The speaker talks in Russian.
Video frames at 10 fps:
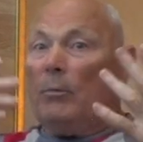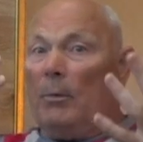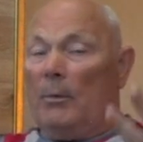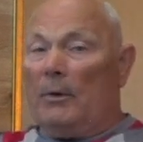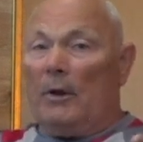
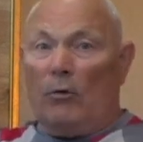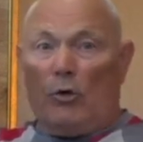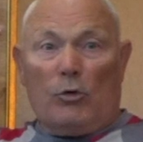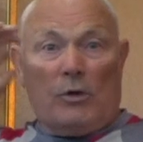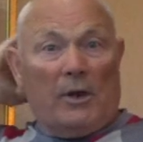помимо того,
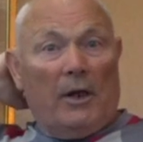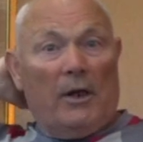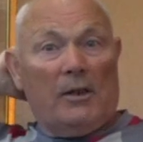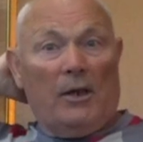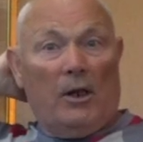что
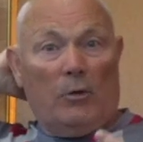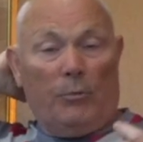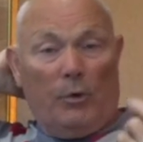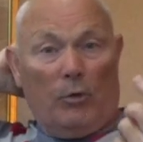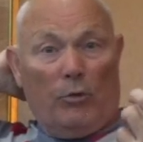загрязняет
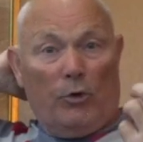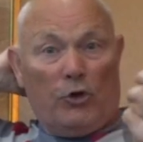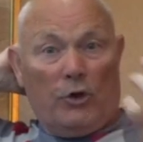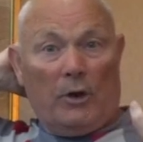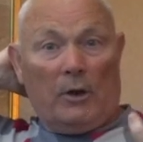в первую
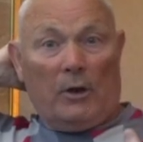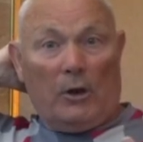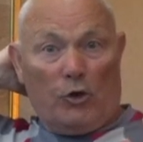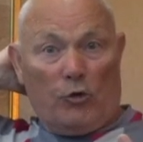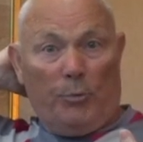очередь, это
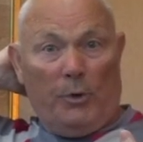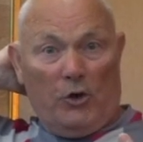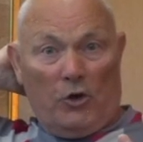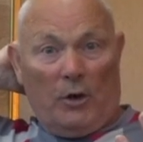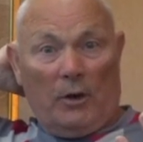нашу
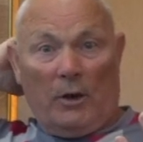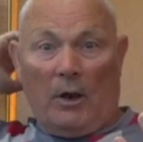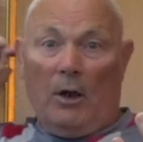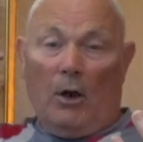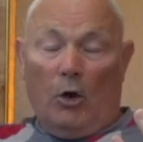печень,
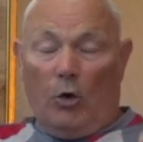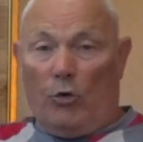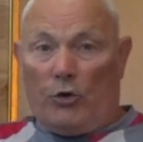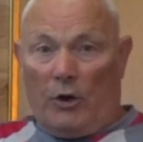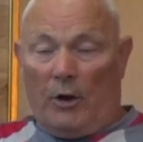она
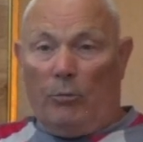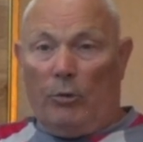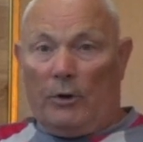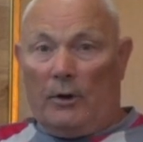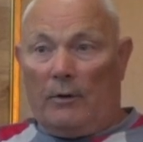хуже
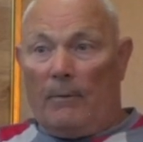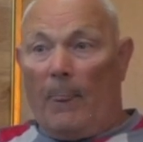работает